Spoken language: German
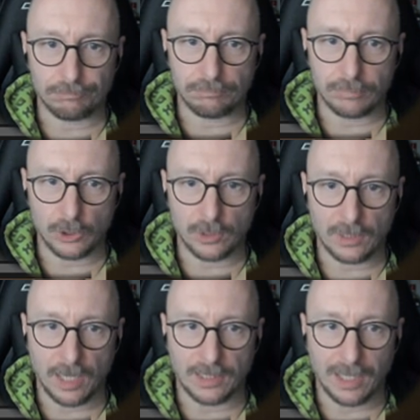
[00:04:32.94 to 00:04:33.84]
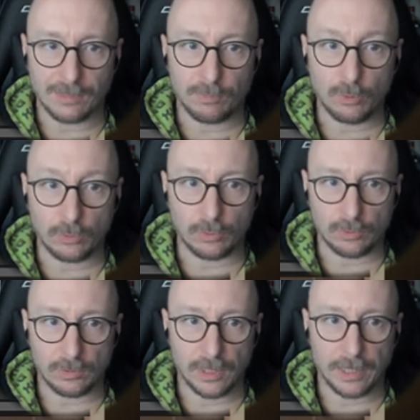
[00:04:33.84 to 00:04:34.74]
da steht gar nicht. Ah, ist Blutung,
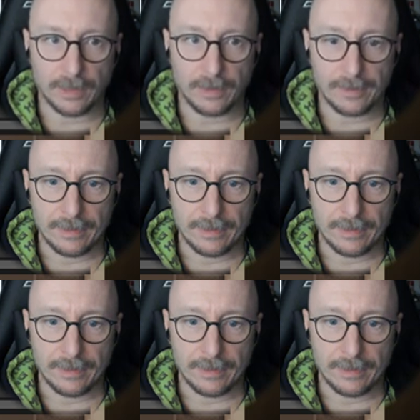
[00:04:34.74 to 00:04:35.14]
okay.